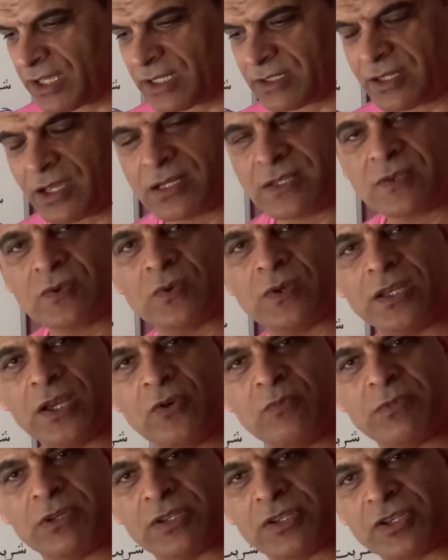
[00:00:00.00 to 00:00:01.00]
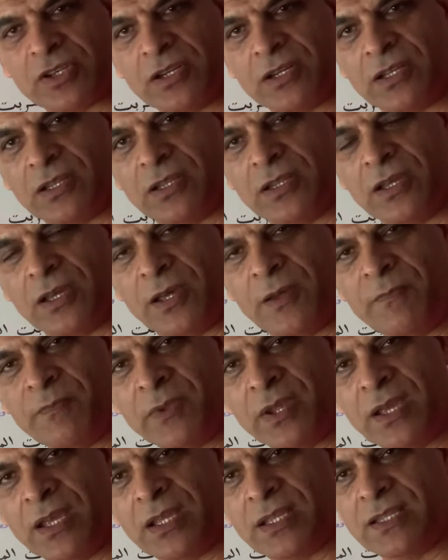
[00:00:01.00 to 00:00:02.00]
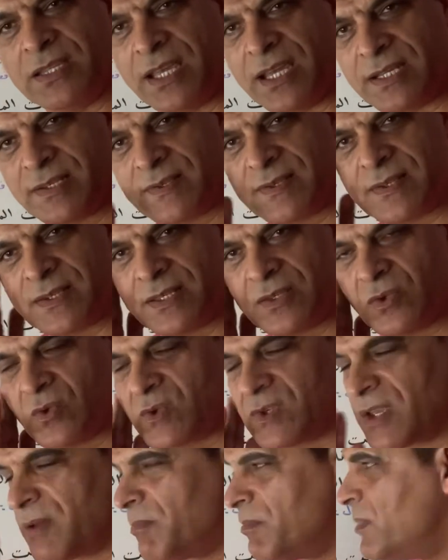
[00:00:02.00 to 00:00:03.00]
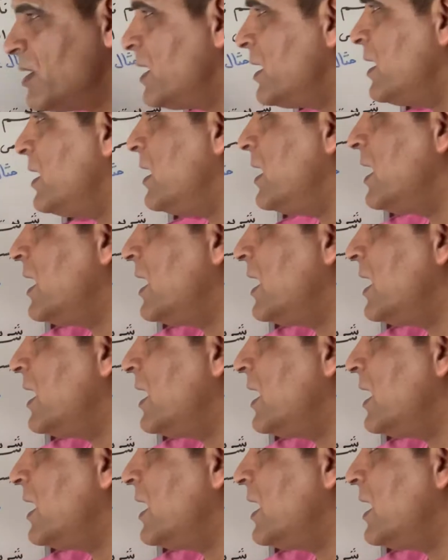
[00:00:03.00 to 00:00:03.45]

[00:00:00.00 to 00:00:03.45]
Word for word: درس اليوم إن شاء الله درس يسمى